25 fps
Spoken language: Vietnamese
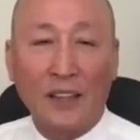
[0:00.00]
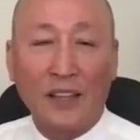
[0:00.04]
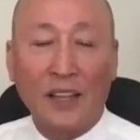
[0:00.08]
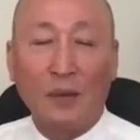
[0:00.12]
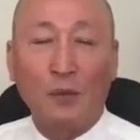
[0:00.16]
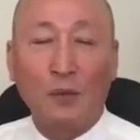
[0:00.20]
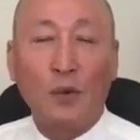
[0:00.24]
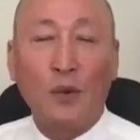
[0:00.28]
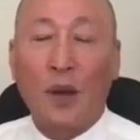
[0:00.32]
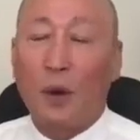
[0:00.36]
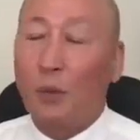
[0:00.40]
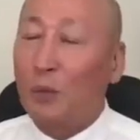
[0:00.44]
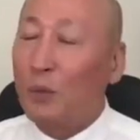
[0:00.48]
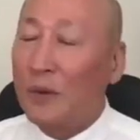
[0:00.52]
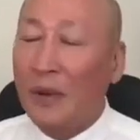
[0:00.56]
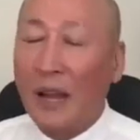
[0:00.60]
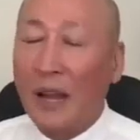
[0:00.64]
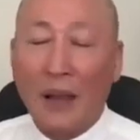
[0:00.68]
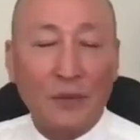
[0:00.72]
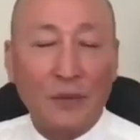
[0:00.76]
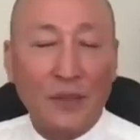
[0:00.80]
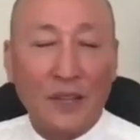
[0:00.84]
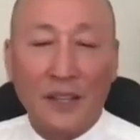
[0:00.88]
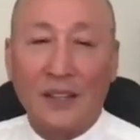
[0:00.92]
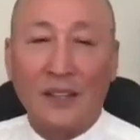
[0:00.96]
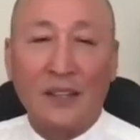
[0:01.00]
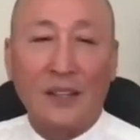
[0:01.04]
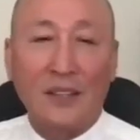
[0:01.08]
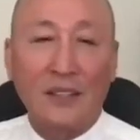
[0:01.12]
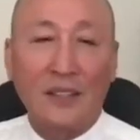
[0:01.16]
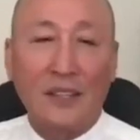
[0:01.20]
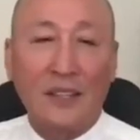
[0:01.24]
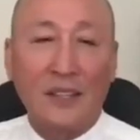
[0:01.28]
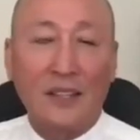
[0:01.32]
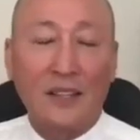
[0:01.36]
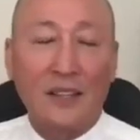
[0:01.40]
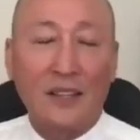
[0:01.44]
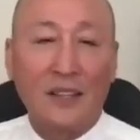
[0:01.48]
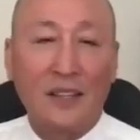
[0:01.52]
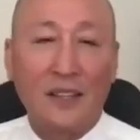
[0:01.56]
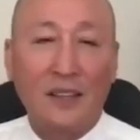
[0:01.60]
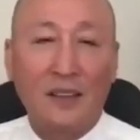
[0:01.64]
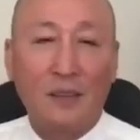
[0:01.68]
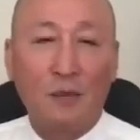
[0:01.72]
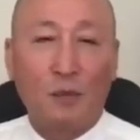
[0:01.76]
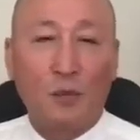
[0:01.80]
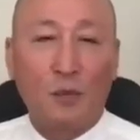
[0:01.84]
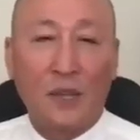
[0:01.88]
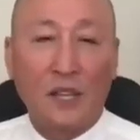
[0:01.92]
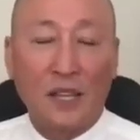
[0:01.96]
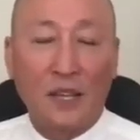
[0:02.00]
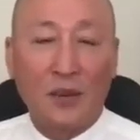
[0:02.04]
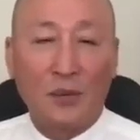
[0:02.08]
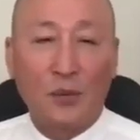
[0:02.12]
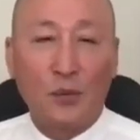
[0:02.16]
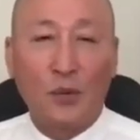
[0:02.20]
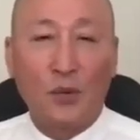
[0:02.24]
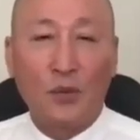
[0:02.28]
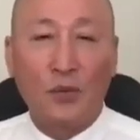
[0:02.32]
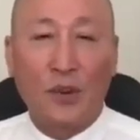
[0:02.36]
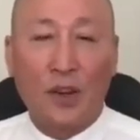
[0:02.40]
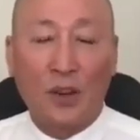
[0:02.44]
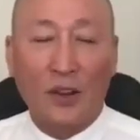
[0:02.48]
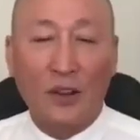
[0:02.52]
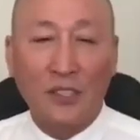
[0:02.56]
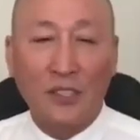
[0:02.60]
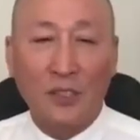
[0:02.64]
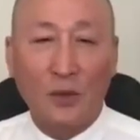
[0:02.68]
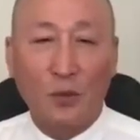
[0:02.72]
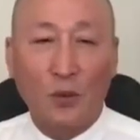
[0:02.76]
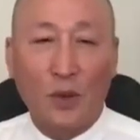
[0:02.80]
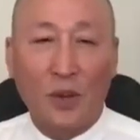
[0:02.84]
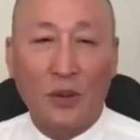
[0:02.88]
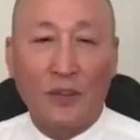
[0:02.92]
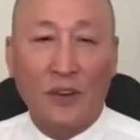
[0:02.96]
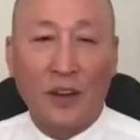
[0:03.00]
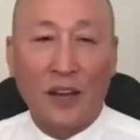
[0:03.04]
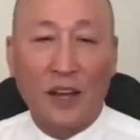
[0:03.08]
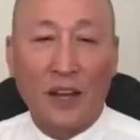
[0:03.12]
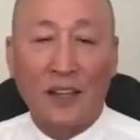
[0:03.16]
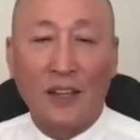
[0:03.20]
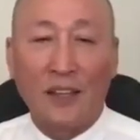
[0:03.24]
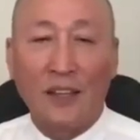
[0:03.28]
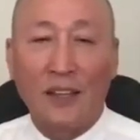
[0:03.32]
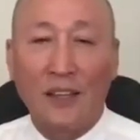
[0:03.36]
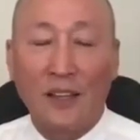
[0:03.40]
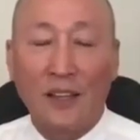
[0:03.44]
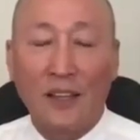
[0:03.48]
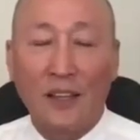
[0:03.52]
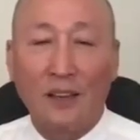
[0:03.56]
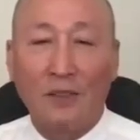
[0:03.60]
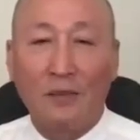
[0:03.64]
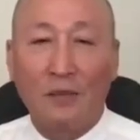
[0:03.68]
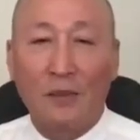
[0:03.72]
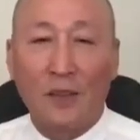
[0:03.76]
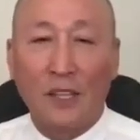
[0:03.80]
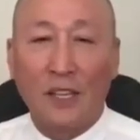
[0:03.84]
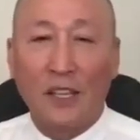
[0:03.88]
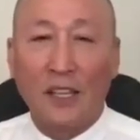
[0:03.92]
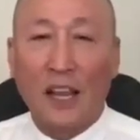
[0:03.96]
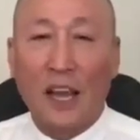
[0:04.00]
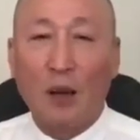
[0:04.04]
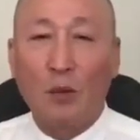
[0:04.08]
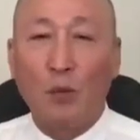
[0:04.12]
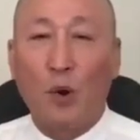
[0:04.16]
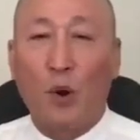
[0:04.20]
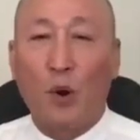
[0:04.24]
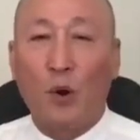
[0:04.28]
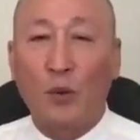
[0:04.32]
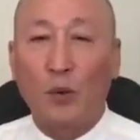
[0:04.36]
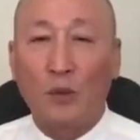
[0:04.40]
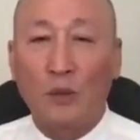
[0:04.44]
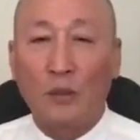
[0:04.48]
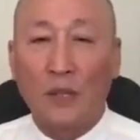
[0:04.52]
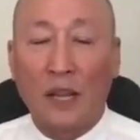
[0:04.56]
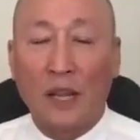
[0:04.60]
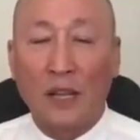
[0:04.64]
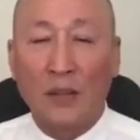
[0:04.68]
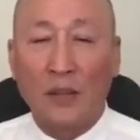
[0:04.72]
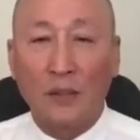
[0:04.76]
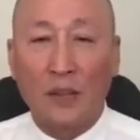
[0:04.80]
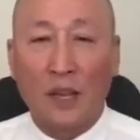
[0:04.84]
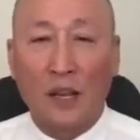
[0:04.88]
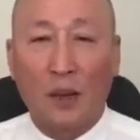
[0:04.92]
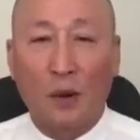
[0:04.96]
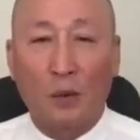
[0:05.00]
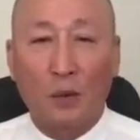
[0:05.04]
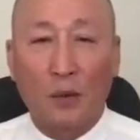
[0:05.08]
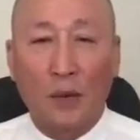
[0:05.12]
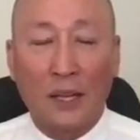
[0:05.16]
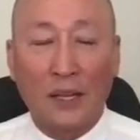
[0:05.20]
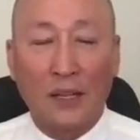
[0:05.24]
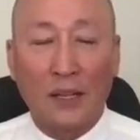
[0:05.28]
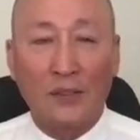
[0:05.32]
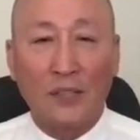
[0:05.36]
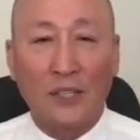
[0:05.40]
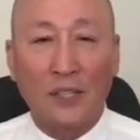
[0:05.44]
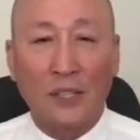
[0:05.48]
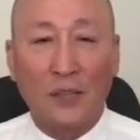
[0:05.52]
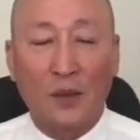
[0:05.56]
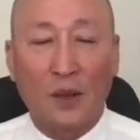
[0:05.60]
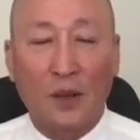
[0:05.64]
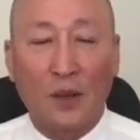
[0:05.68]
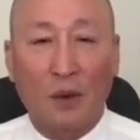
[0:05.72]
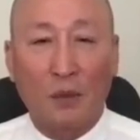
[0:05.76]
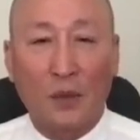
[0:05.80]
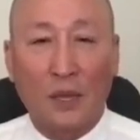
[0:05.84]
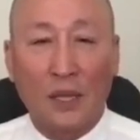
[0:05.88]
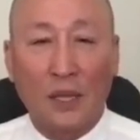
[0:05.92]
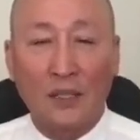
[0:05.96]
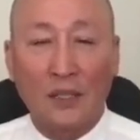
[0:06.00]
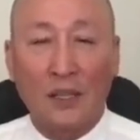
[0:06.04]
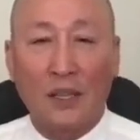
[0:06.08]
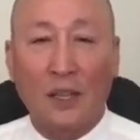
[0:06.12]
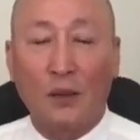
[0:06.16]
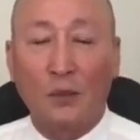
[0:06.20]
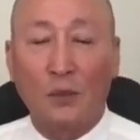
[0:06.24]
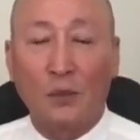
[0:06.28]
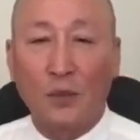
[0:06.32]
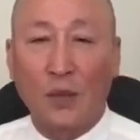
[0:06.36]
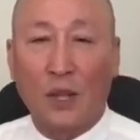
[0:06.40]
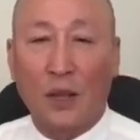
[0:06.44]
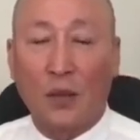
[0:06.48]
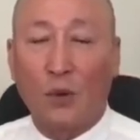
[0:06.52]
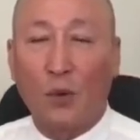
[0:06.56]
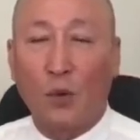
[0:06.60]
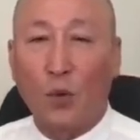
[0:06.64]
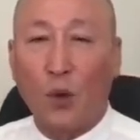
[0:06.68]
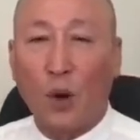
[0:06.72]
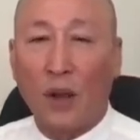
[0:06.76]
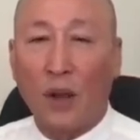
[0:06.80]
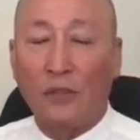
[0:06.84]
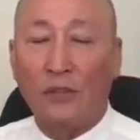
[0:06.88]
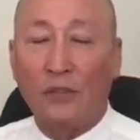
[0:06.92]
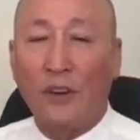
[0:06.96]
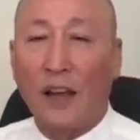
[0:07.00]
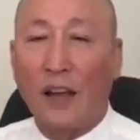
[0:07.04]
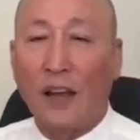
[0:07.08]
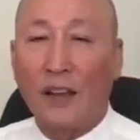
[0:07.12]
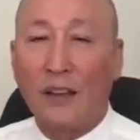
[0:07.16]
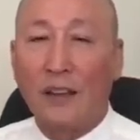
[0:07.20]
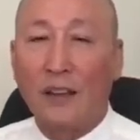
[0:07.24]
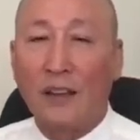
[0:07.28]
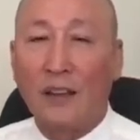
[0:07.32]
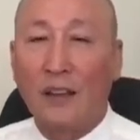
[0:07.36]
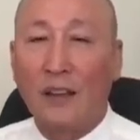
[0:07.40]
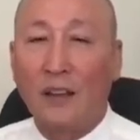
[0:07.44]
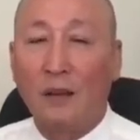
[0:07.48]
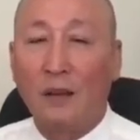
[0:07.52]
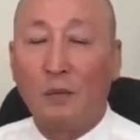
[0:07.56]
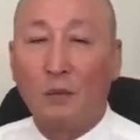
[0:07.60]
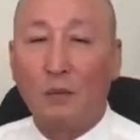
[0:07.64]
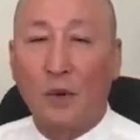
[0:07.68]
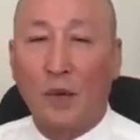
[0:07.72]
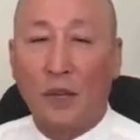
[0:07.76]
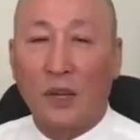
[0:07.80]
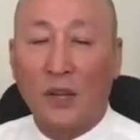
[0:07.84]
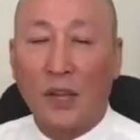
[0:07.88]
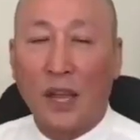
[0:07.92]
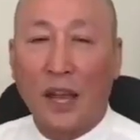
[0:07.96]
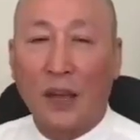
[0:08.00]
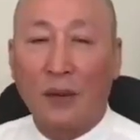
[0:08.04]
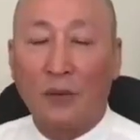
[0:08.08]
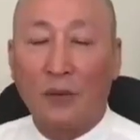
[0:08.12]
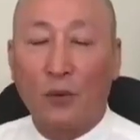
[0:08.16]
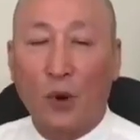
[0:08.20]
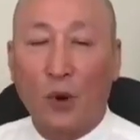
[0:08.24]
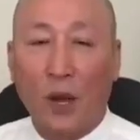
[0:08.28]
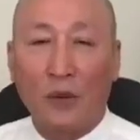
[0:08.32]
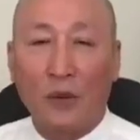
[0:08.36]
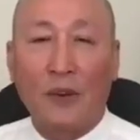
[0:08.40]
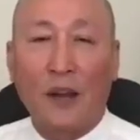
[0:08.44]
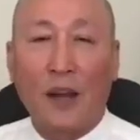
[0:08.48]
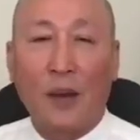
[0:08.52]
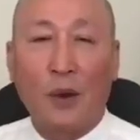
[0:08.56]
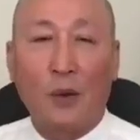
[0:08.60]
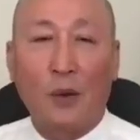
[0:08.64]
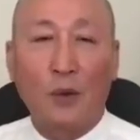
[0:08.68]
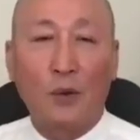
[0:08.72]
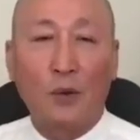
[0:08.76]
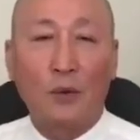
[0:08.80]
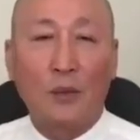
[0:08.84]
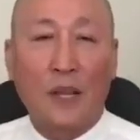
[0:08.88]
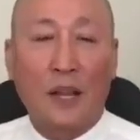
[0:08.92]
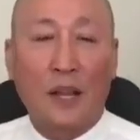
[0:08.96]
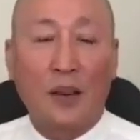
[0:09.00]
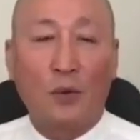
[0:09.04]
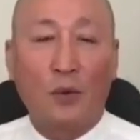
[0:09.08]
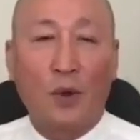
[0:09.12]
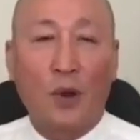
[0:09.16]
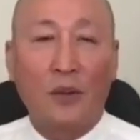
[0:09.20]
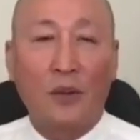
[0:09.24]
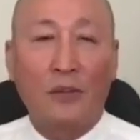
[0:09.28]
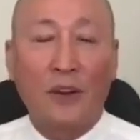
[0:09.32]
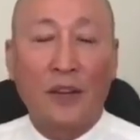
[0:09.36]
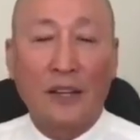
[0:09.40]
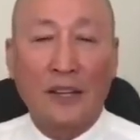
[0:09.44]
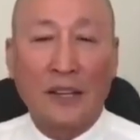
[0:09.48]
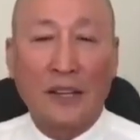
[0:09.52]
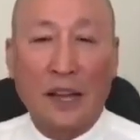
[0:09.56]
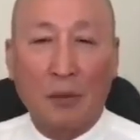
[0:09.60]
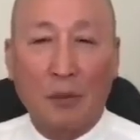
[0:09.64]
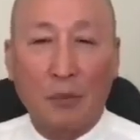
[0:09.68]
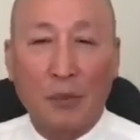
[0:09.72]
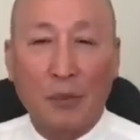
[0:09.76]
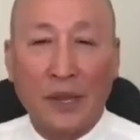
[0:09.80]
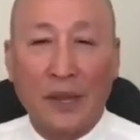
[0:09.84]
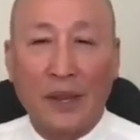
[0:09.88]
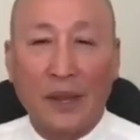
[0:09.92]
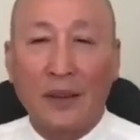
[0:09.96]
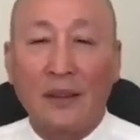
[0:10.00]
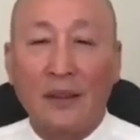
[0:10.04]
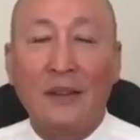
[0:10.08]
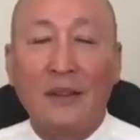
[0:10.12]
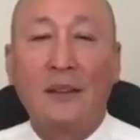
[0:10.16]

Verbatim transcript: chị em cũng không làm gì được hết trơn. Bây giờ muốn phải có sóng wifi. Bây giờ não bộ chúng ta chúng ta học energy, chúng ta học cách để chúng ta có wifi. Mà ra wifi của chúng ta là wifi đặc biệt,